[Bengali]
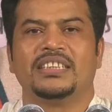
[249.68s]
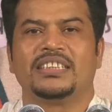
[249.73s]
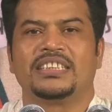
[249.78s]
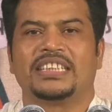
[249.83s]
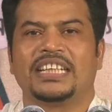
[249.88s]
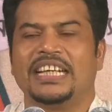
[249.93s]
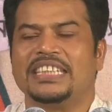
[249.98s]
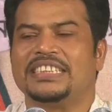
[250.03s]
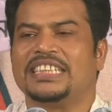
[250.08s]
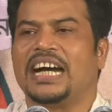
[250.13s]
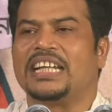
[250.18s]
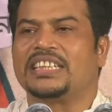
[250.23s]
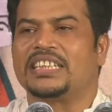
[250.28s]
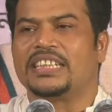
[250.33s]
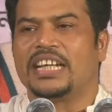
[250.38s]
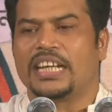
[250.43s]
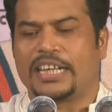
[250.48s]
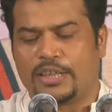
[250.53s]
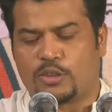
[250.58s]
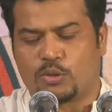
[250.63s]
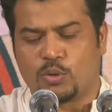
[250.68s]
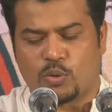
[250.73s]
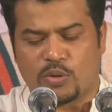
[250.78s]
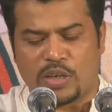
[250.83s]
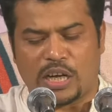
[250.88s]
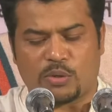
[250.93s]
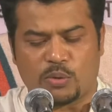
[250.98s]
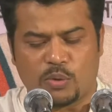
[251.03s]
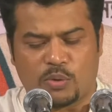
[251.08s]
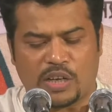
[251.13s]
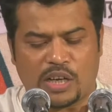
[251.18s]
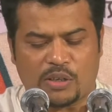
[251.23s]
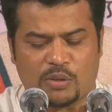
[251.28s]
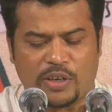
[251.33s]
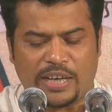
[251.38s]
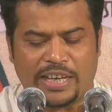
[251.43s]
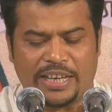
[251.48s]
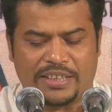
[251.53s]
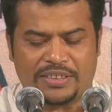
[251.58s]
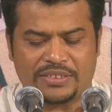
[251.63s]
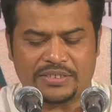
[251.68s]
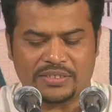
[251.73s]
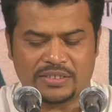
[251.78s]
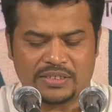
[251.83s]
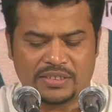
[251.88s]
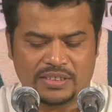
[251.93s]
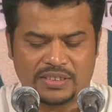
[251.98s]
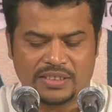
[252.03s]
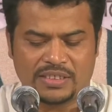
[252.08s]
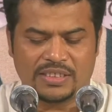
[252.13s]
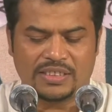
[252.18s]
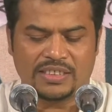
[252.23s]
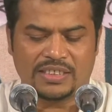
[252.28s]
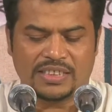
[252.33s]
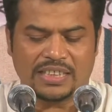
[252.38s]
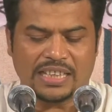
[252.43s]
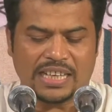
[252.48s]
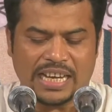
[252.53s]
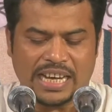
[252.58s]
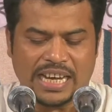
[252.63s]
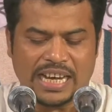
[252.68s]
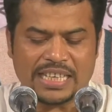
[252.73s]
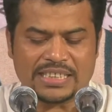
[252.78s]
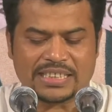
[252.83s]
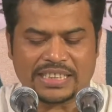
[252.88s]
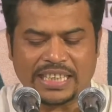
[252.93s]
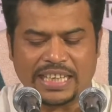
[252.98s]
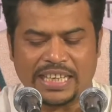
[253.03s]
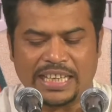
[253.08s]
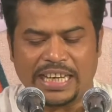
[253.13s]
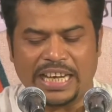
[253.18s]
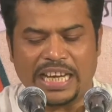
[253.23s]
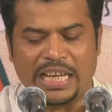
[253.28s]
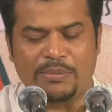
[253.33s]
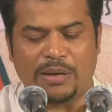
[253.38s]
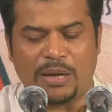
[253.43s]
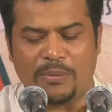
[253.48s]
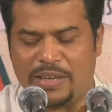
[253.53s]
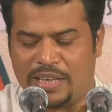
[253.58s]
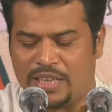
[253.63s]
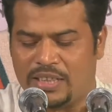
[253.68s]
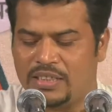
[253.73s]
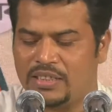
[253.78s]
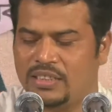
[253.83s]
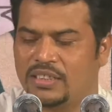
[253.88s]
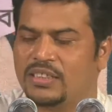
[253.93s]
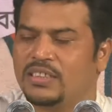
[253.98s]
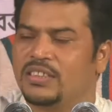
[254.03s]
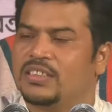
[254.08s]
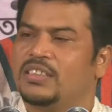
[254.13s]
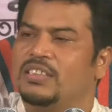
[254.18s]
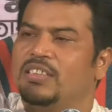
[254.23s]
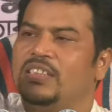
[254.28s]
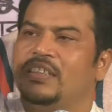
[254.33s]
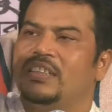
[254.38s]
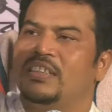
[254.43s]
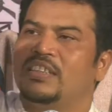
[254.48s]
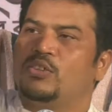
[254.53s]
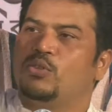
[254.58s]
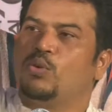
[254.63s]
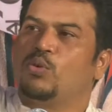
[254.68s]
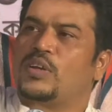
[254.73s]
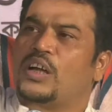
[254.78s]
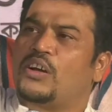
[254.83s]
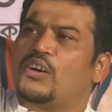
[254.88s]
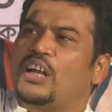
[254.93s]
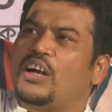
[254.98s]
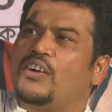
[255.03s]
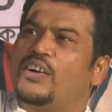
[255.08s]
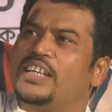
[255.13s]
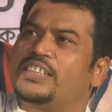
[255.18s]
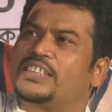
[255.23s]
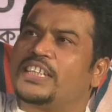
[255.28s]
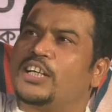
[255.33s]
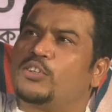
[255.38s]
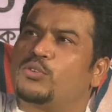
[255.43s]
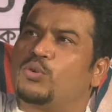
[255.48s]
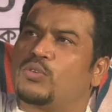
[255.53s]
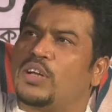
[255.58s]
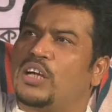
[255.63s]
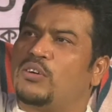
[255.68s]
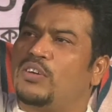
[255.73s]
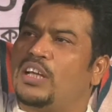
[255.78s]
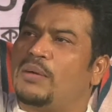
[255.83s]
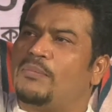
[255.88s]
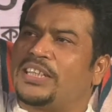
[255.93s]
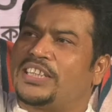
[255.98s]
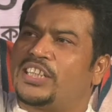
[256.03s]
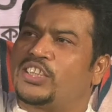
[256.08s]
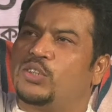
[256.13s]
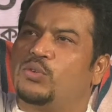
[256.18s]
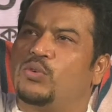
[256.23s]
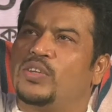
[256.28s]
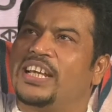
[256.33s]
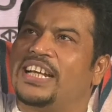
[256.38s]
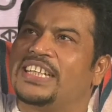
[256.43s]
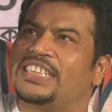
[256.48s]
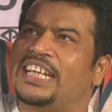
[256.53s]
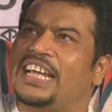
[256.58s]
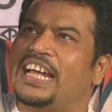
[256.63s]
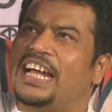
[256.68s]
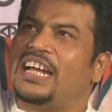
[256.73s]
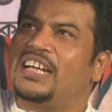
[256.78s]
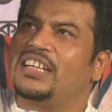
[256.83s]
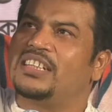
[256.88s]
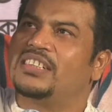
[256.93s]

সেই জাতিটাকে টুকরা টুকরা করে আজকে এইভাবে টুকরা করা হয়েছে এই টুকরাগুলো বাতাসে উড়িয়ে গেছে না